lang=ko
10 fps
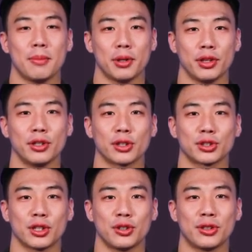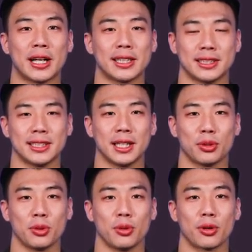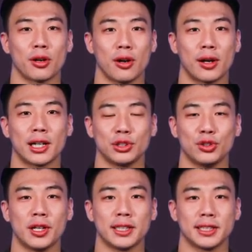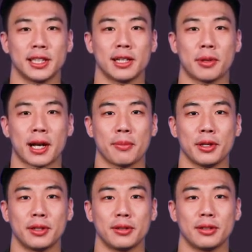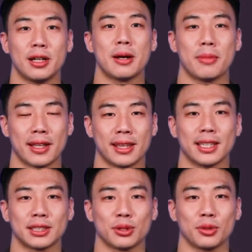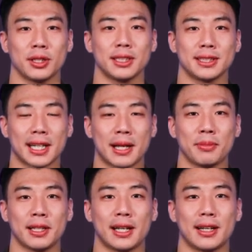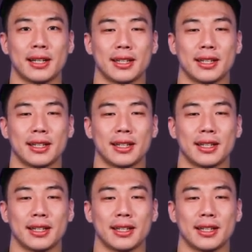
변덕스러운 날씨에도 건강 유의하시기를 바라며 만나스토리 시작합니다.